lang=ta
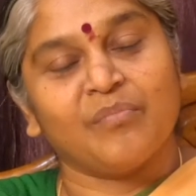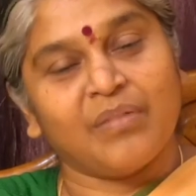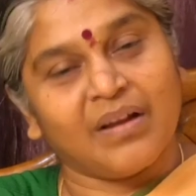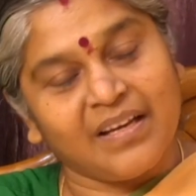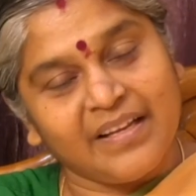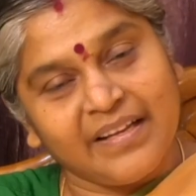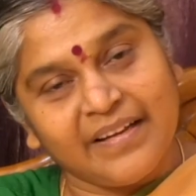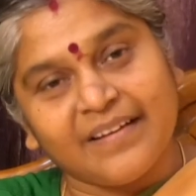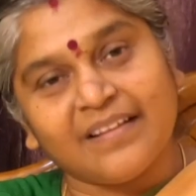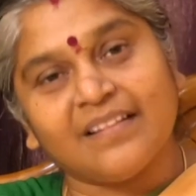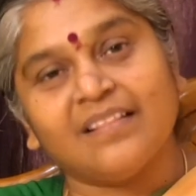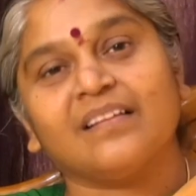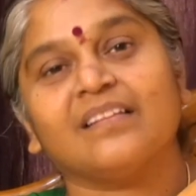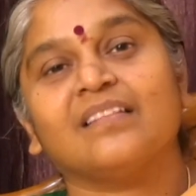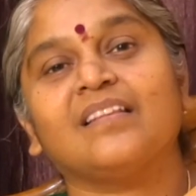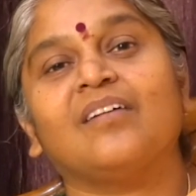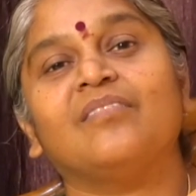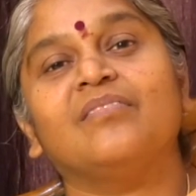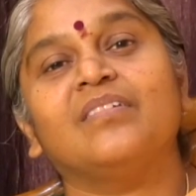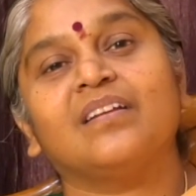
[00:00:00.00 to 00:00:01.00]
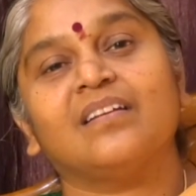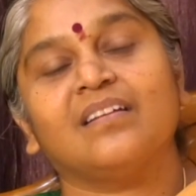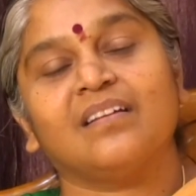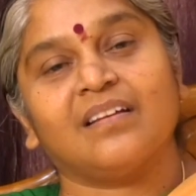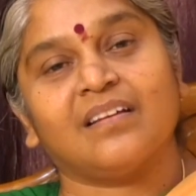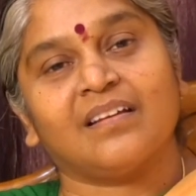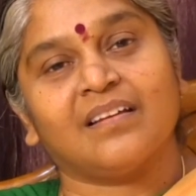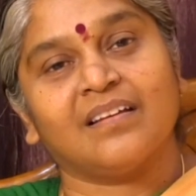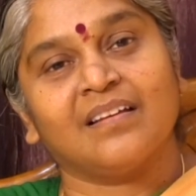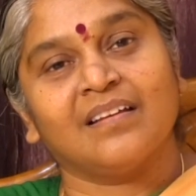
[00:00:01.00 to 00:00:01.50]
பலியிடுதல்
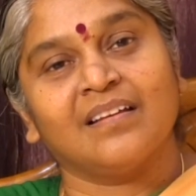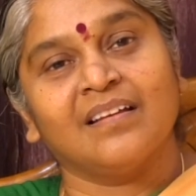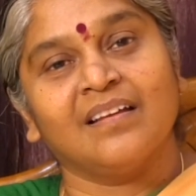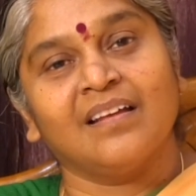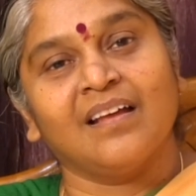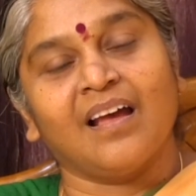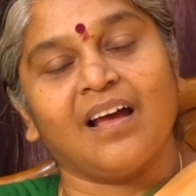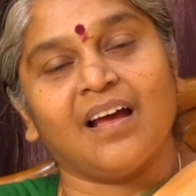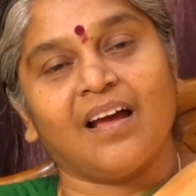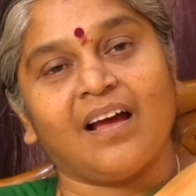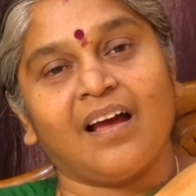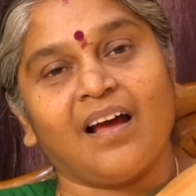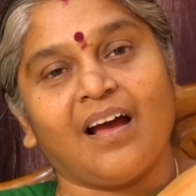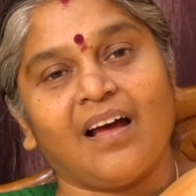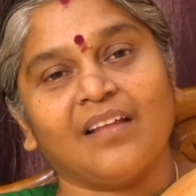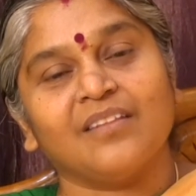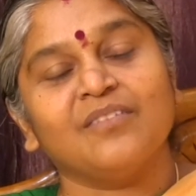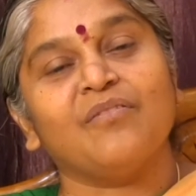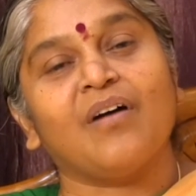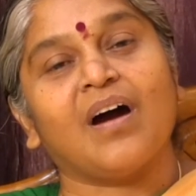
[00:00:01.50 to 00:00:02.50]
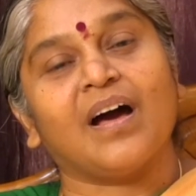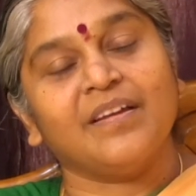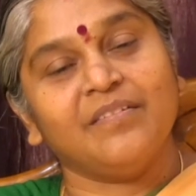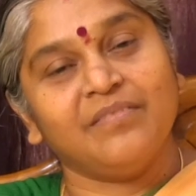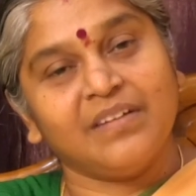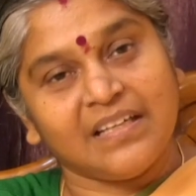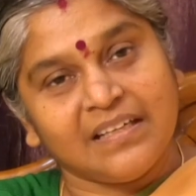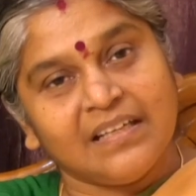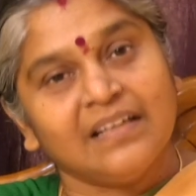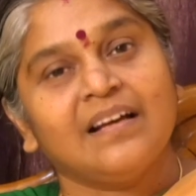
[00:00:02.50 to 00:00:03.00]
தவறுங்க அது
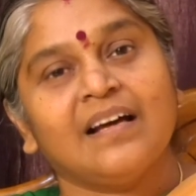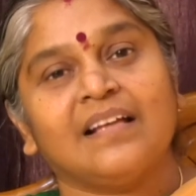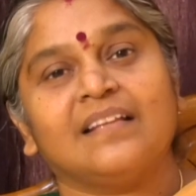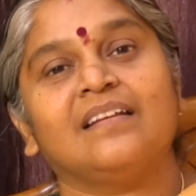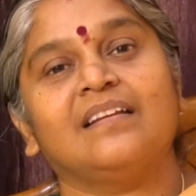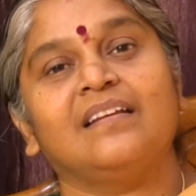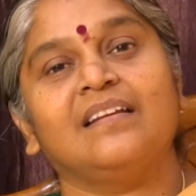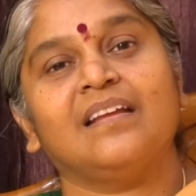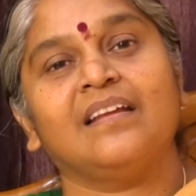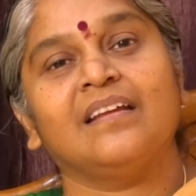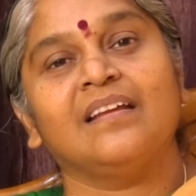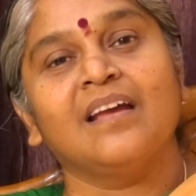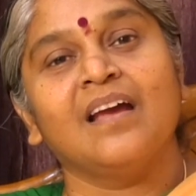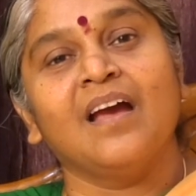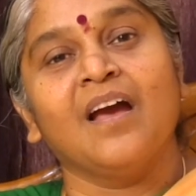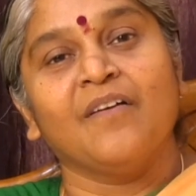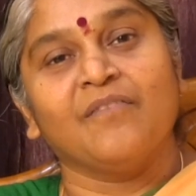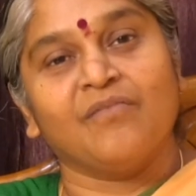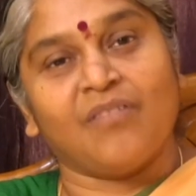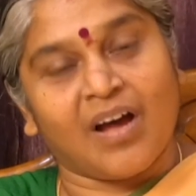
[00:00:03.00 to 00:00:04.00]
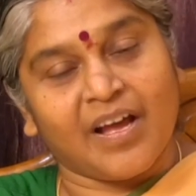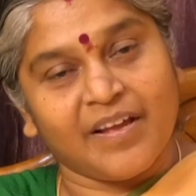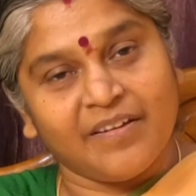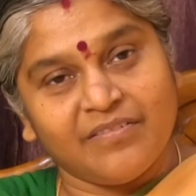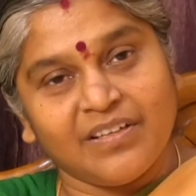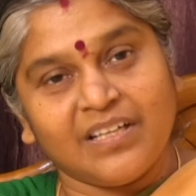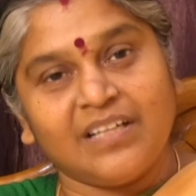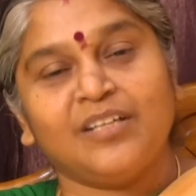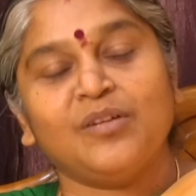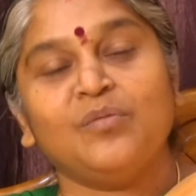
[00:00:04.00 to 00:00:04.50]
வாய்விட்டு கதறி
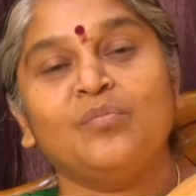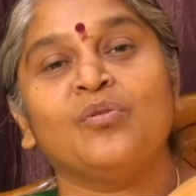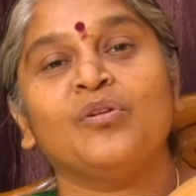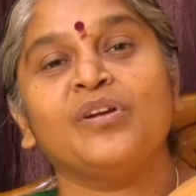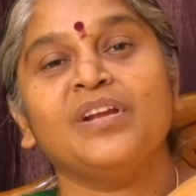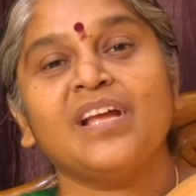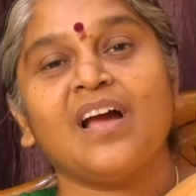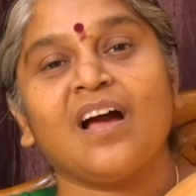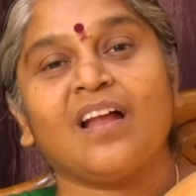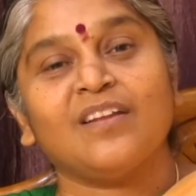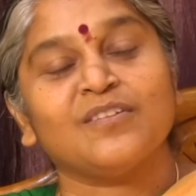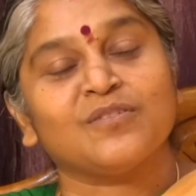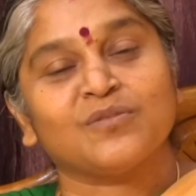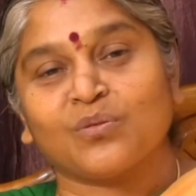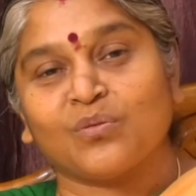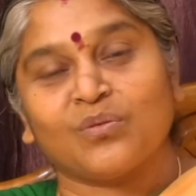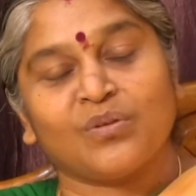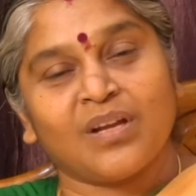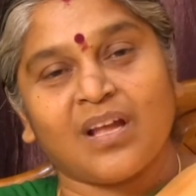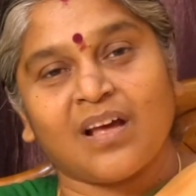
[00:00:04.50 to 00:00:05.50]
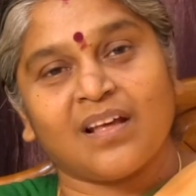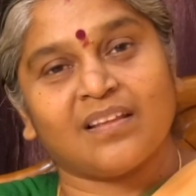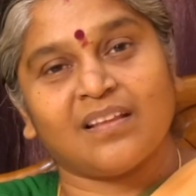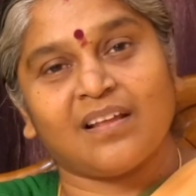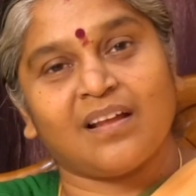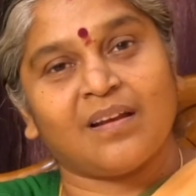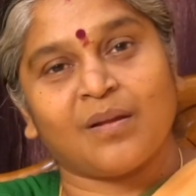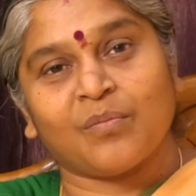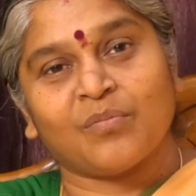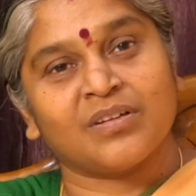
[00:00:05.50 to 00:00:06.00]
வாய்விட்டு மொழியால
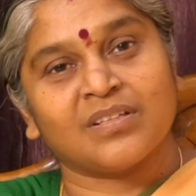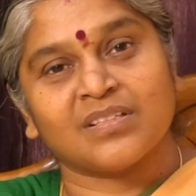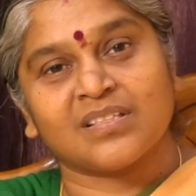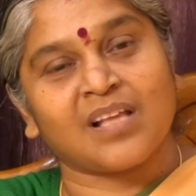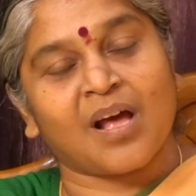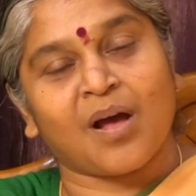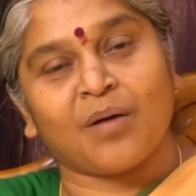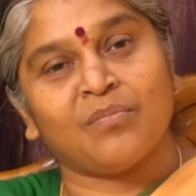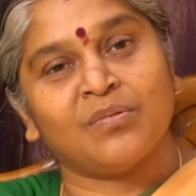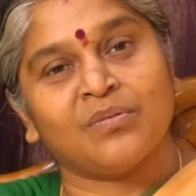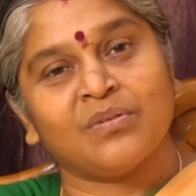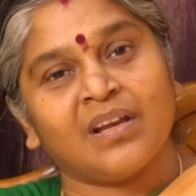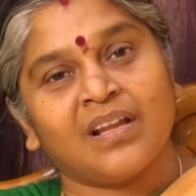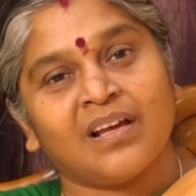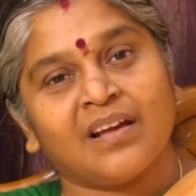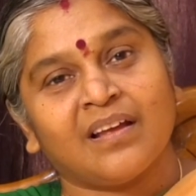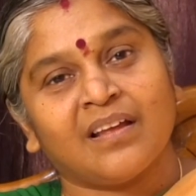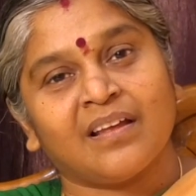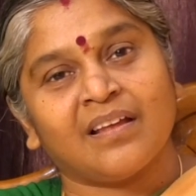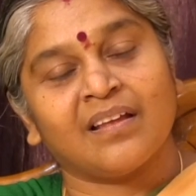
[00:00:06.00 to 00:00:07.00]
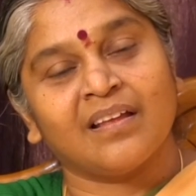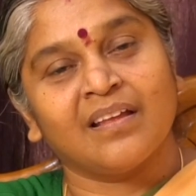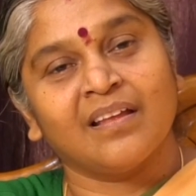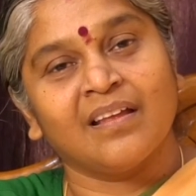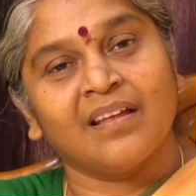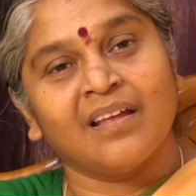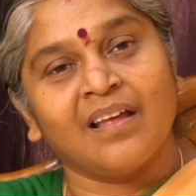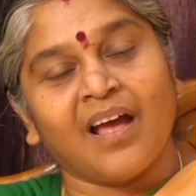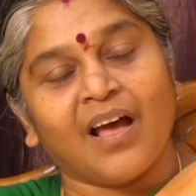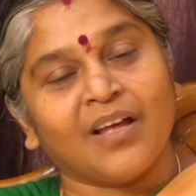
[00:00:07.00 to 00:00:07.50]
சொன்னாதான் நமக்கு சாபம் இல்லைங்க
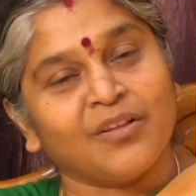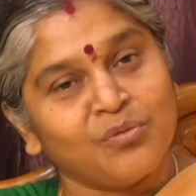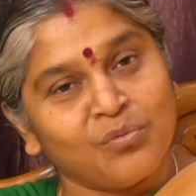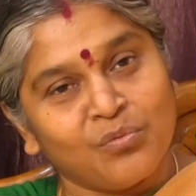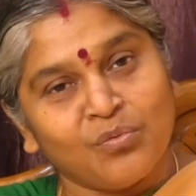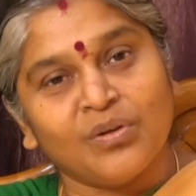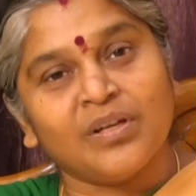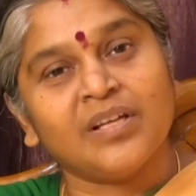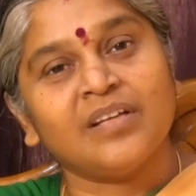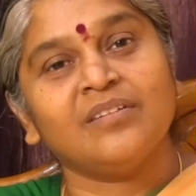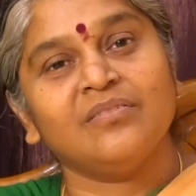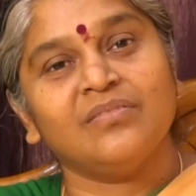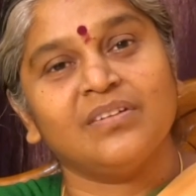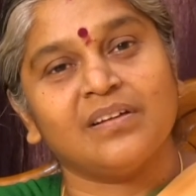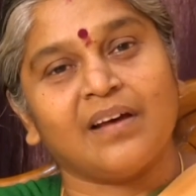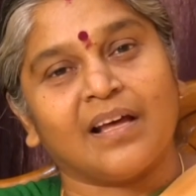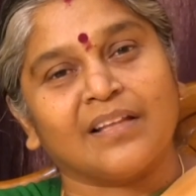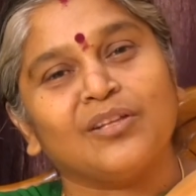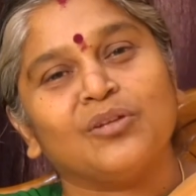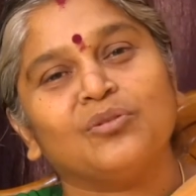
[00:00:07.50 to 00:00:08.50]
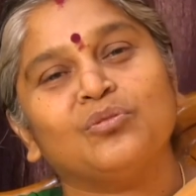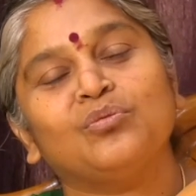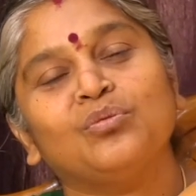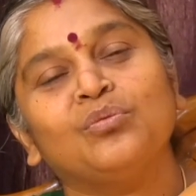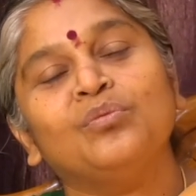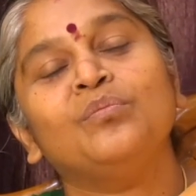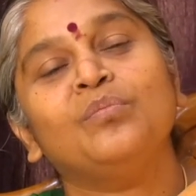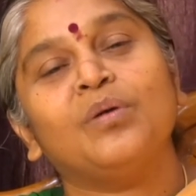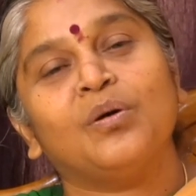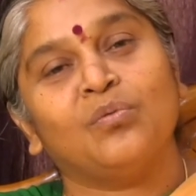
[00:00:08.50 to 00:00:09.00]
அது உணர்வு அந்த
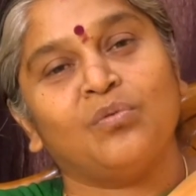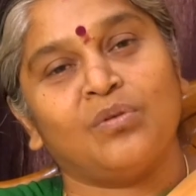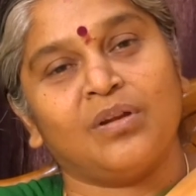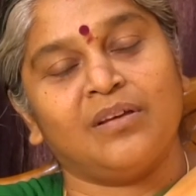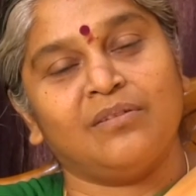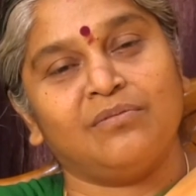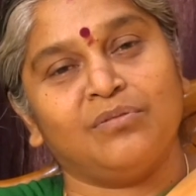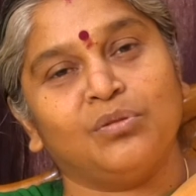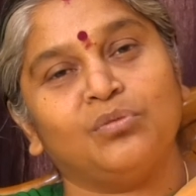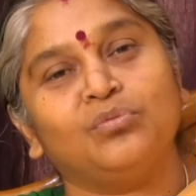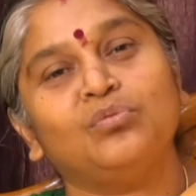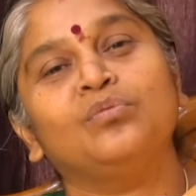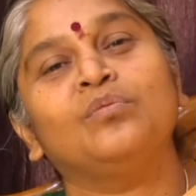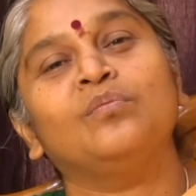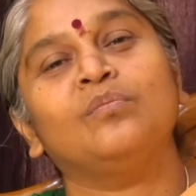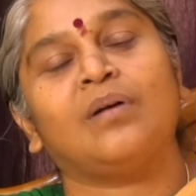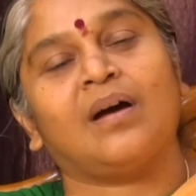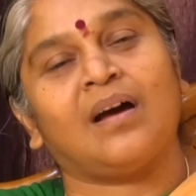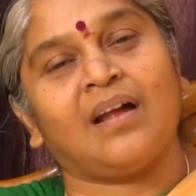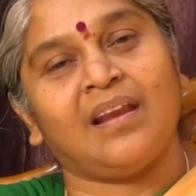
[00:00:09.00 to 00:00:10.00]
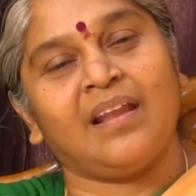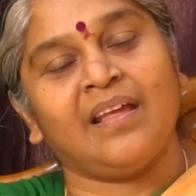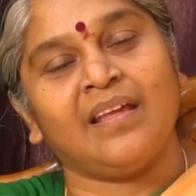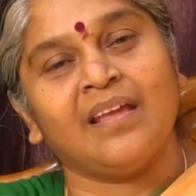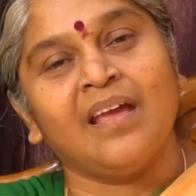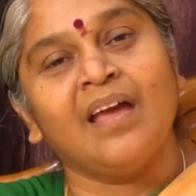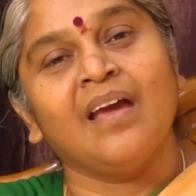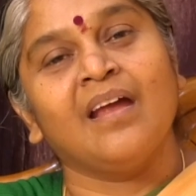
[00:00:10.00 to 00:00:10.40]
துன்ப உணர்வு துன்ப அலை